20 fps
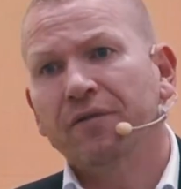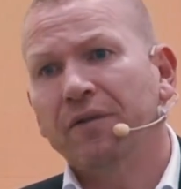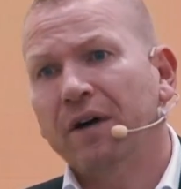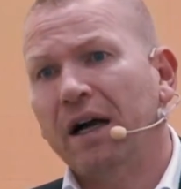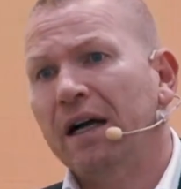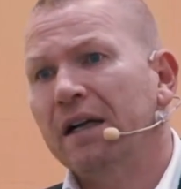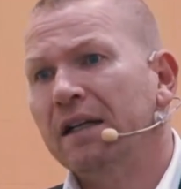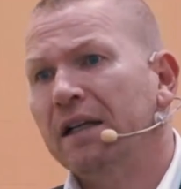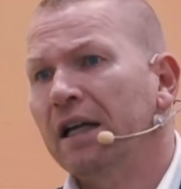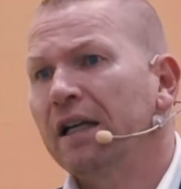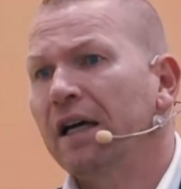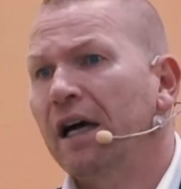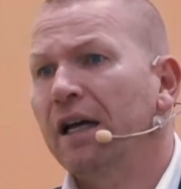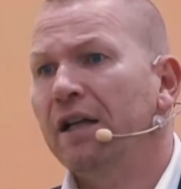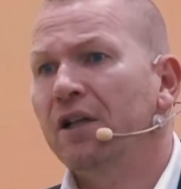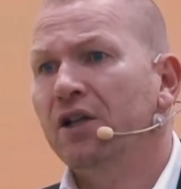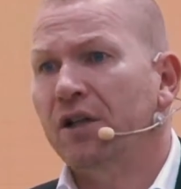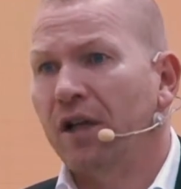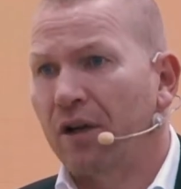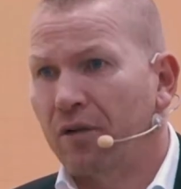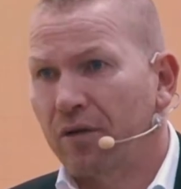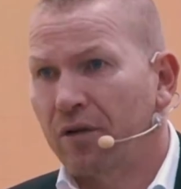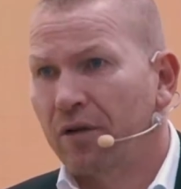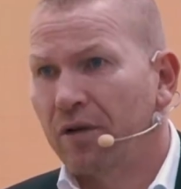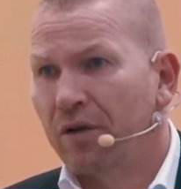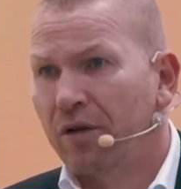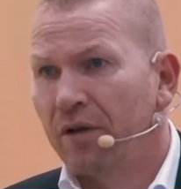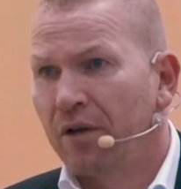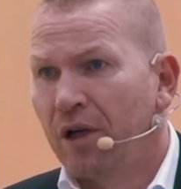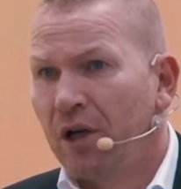Frage deiner Einstellung.
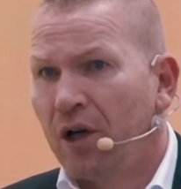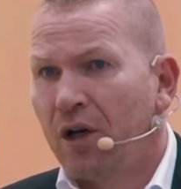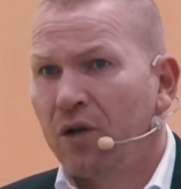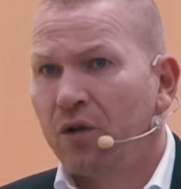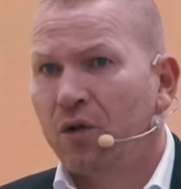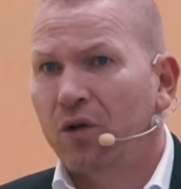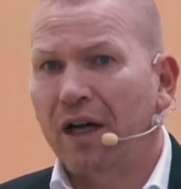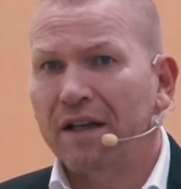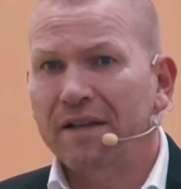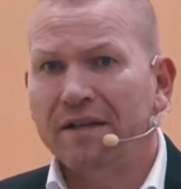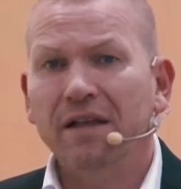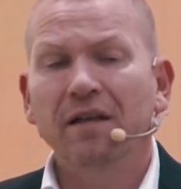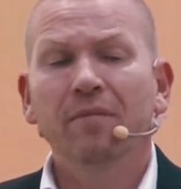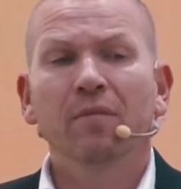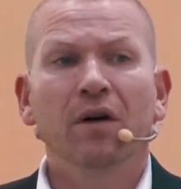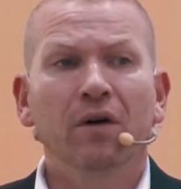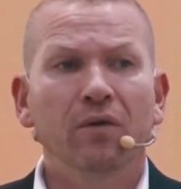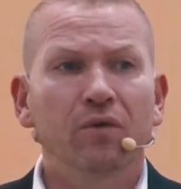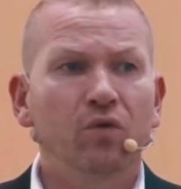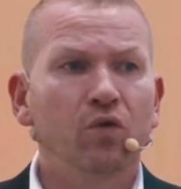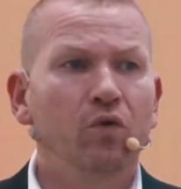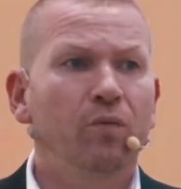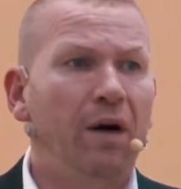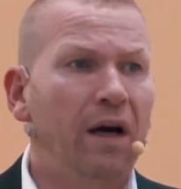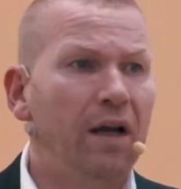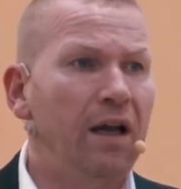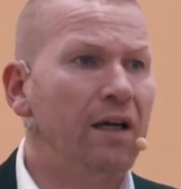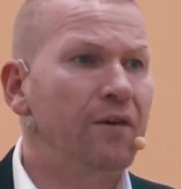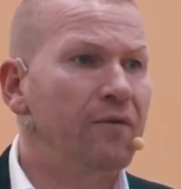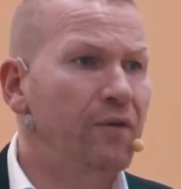Du kannst immer und
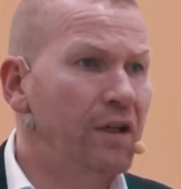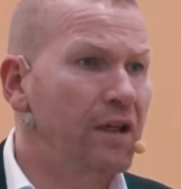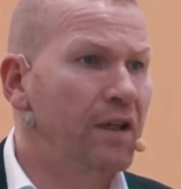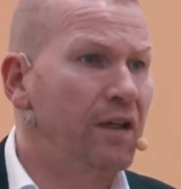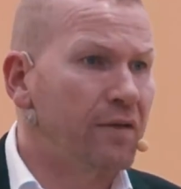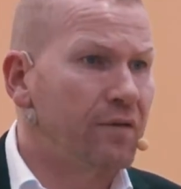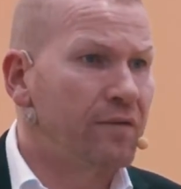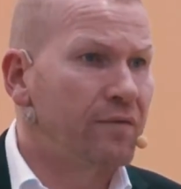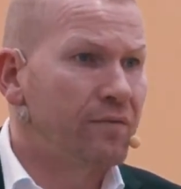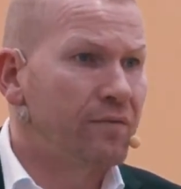überall akquirieren.